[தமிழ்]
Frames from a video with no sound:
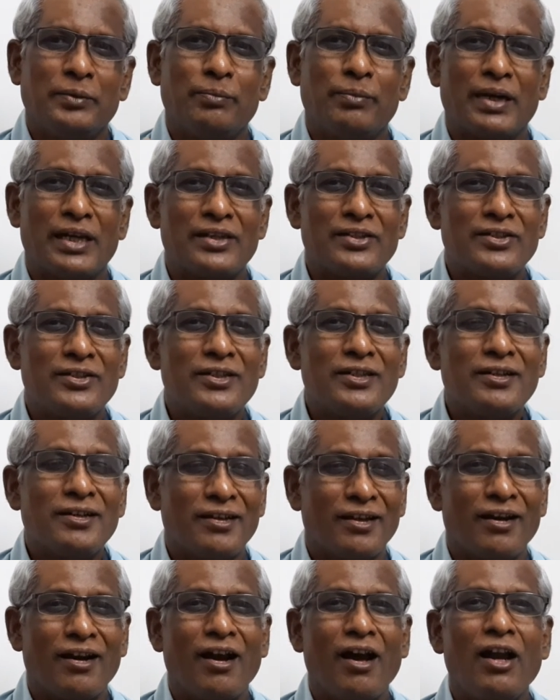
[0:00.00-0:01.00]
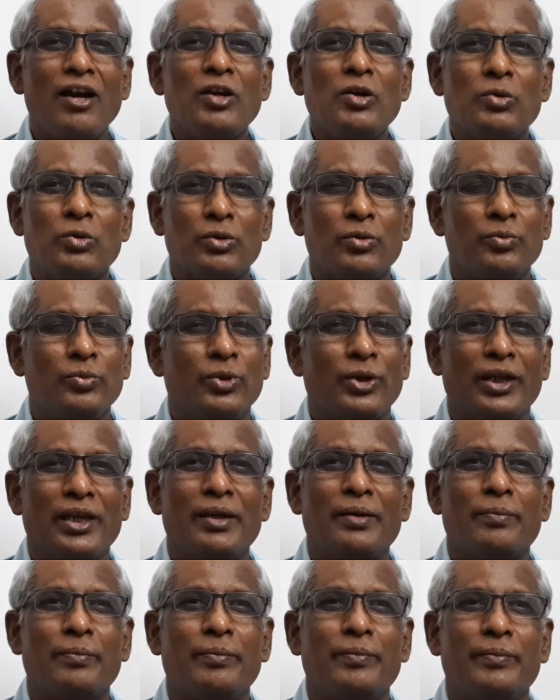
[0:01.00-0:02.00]
பிரஸ்ட்டு கிரால்னு ஒரு
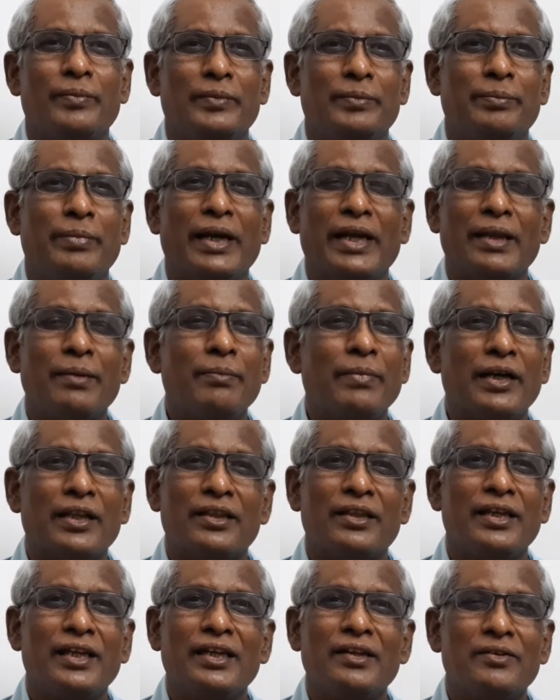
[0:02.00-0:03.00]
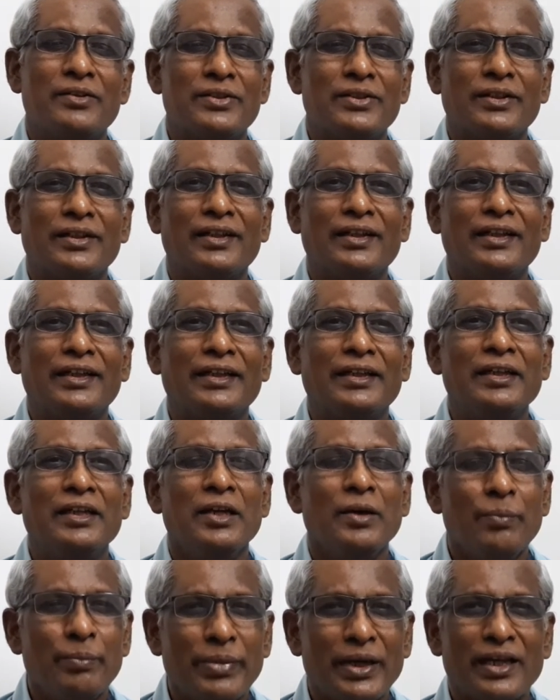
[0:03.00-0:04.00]
முறையை பயன்படுத்தினீங்கன்னு வச்சுங்களேன்
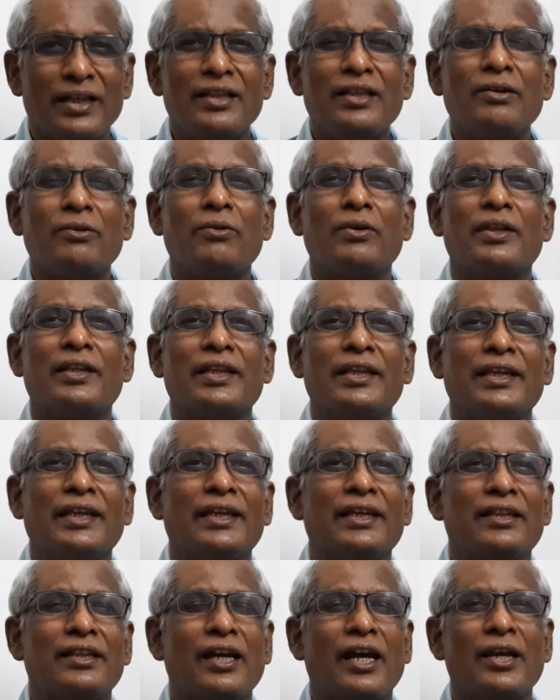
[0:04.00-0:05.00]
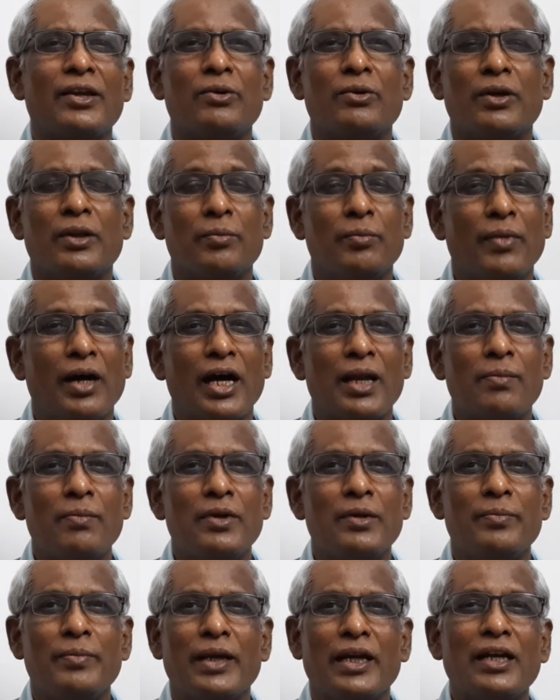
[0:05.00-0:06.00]
பிறந்த குழந்தைய தாயினுடைய
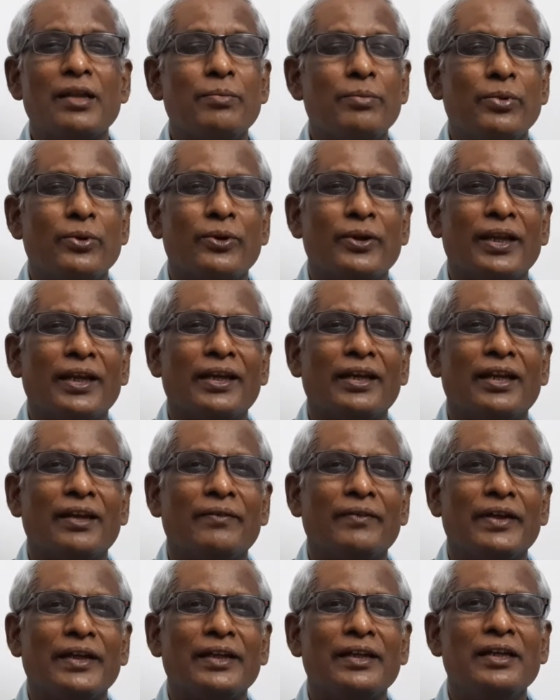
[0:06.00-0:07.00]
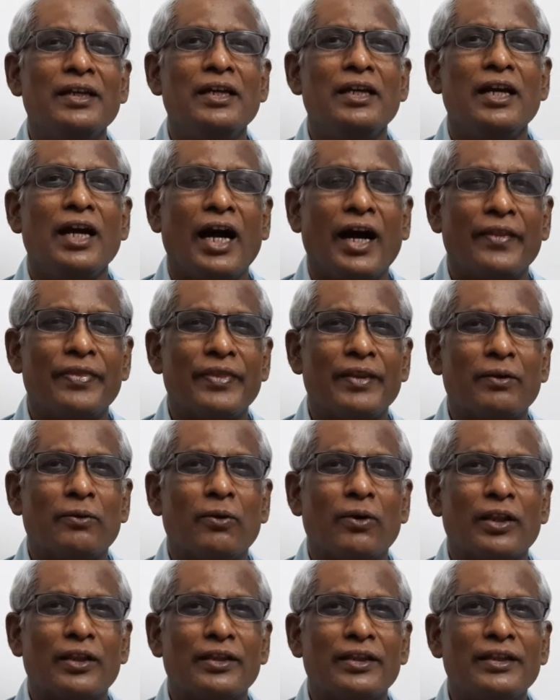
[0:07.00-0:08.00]
மார்பில் மேலே போட்டிங்கனாவே அந்த
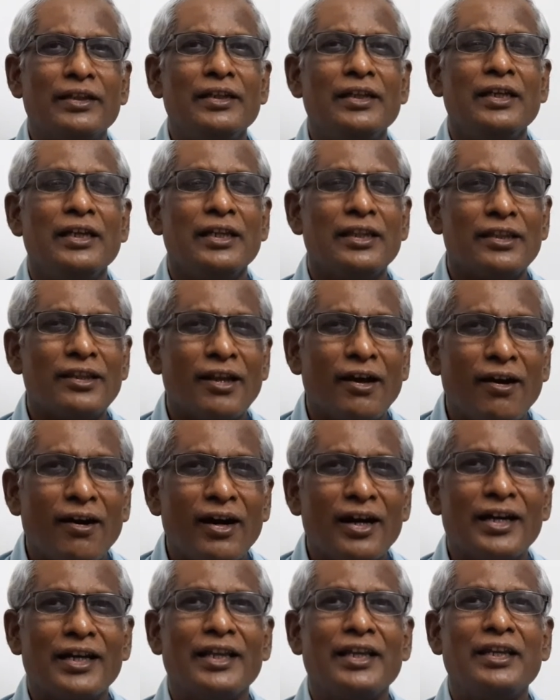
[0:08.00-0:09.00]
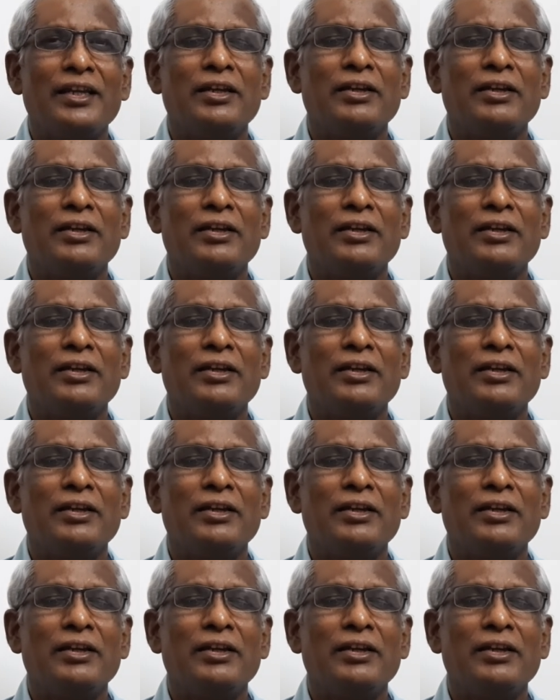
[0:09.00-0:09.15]
குழந்தை தானே